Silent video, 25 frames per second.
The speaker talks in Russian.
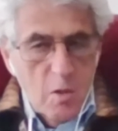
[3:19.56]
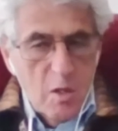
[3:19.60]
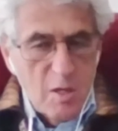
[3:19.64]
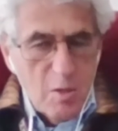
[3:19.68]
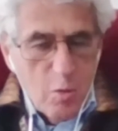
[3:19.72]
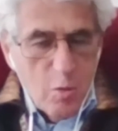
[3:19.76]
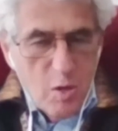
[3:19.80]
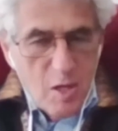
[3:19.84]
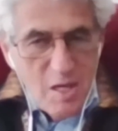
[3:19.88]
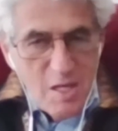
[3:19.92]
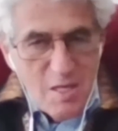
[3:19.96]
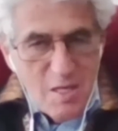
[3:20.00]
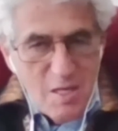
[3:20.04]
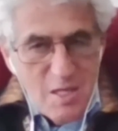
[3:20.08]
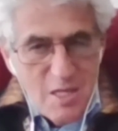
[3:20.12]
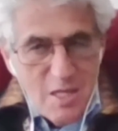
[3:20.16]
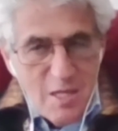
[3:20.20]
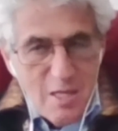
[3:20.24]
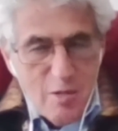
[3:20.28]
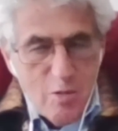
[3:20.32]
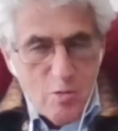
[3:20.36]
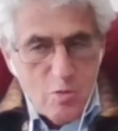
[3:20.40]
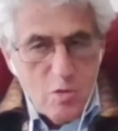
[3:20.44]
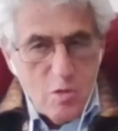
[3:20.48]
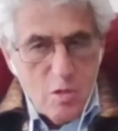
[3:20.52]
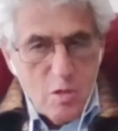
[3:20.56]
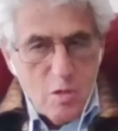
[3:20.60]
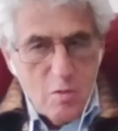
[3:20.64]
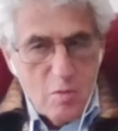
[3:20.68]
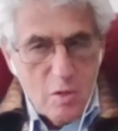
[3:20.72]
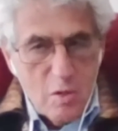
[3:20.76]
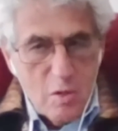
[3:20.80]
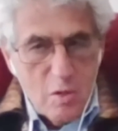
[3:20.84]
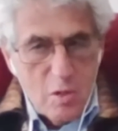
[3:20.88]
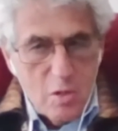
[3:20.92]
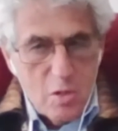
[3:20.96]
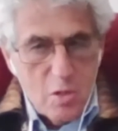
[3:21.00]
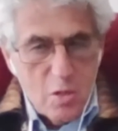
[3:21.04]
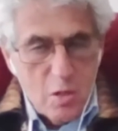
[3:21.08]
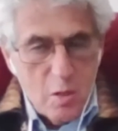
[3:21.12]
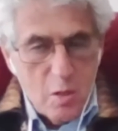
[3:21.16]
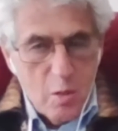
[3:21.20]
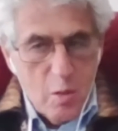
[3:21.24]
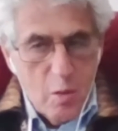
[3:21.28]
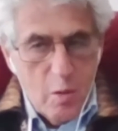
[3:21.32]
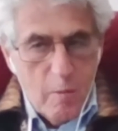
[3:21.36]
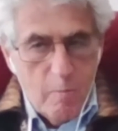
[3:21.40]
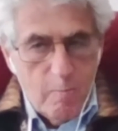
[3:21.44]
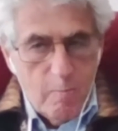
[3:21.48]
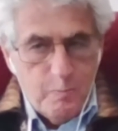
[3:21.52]
Нет, ну есть серьезные
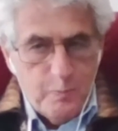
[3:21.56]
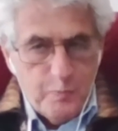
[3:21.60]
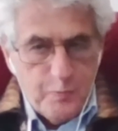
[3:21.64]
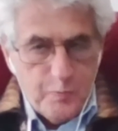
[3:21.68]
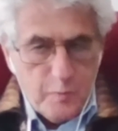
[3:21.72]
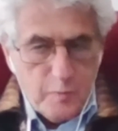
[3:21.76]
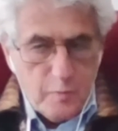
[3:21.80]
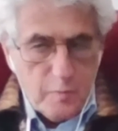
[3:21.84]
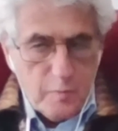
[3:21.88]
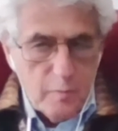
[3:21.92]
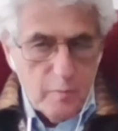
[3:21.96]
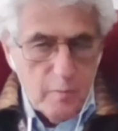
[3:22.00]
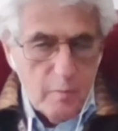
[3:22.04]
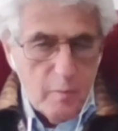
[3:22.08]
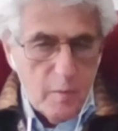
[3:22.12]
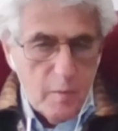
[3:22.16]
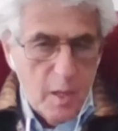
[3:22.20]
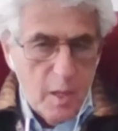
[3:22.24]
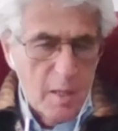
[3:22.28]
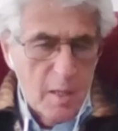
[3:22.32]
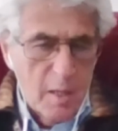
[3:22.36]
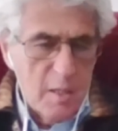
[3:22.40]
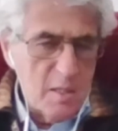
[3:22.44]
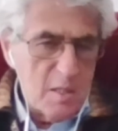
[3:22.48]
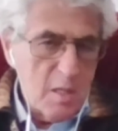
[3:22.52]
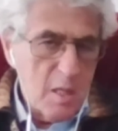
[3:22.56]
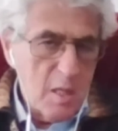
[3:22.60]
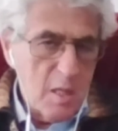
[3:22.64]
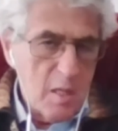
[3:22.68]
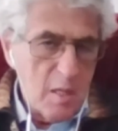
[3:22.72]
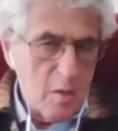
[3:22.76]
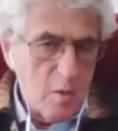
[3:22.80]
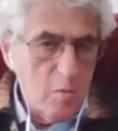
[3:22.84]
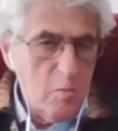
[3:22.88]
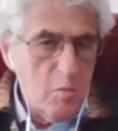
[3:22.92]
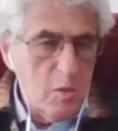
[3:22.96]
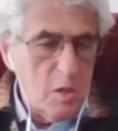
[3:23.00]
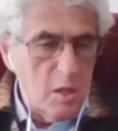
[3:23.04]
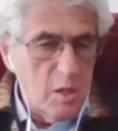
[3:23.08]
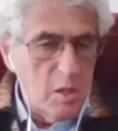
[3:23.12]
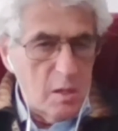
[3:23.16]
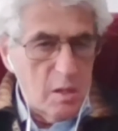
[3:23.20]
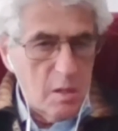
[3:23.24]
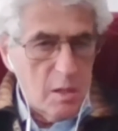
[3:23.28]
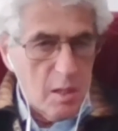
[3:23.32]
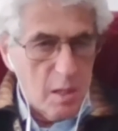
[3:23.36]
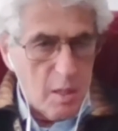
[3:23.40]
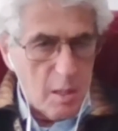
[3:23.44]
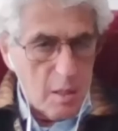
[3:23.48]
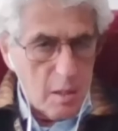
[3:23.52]
вещи, но они скорее
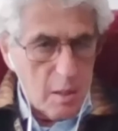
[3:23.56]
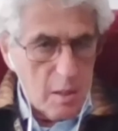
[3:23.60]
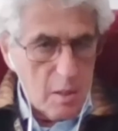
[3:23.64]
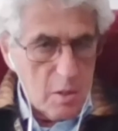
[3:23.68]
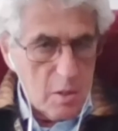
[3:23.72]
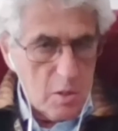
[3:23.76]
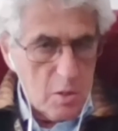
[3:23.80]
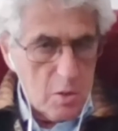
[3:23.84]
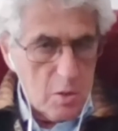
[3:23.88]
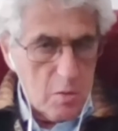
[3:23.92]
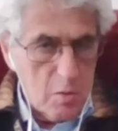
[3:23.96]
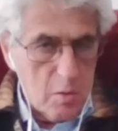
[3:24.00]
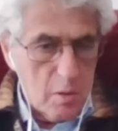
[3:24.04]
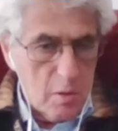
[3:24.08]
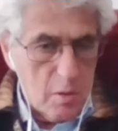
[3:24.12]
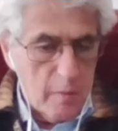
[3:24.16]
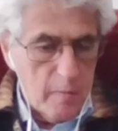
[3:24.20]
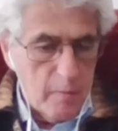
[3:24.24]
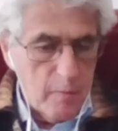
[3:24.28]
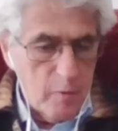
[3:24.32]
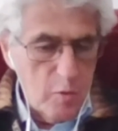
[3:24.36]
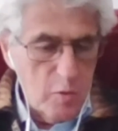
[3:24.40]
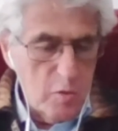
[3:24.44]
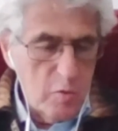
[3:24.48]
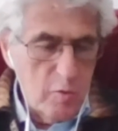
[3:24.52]
гуманитарные, что ли.